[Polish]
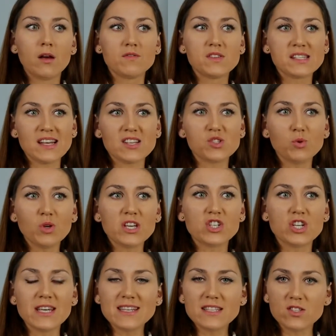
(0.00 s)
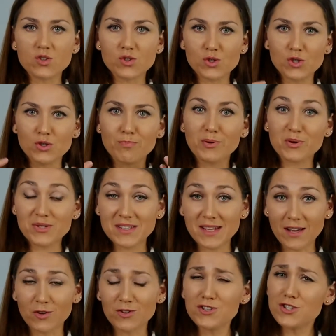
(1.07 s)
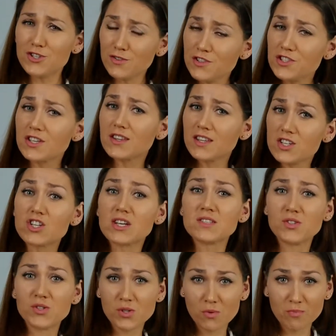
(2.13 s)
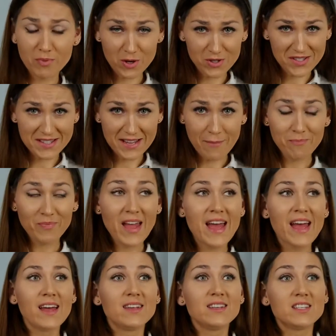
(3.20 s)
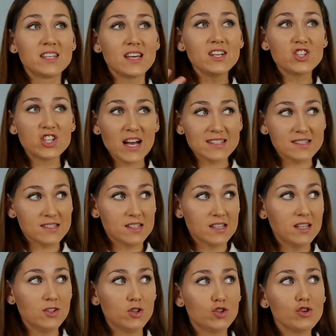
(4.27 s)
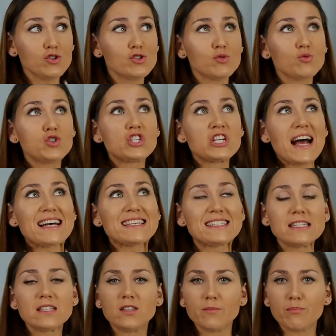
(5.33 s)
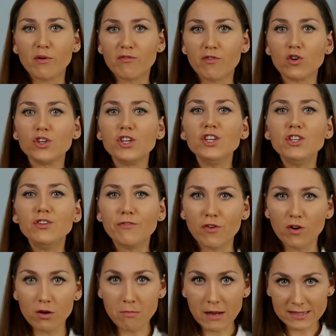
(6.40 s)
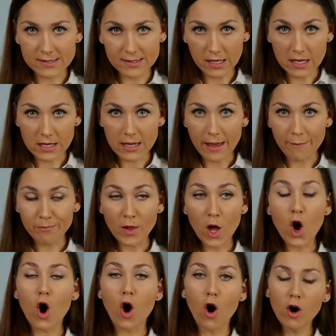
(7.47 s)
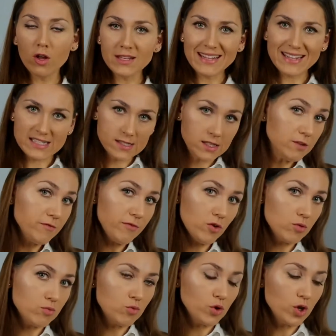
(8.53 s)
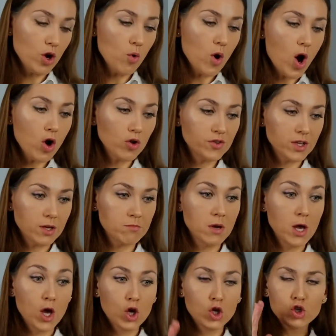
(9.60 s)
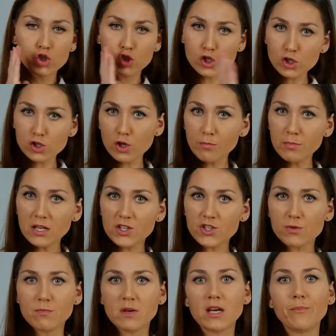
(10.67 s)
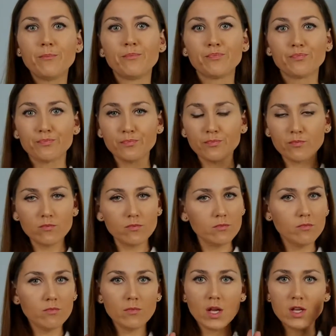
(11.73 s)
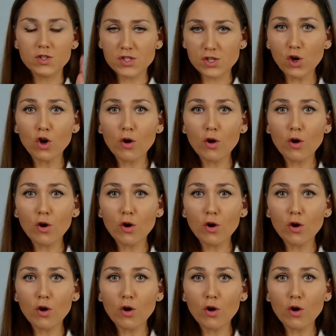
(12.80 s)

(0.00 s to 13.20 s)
wskazuje, że jest to coś prostego i rzeczywiście te czasy są proste. Te czasy to są czasy typowo informacyjne. One nas informują o tym, co zrobiliśmy, co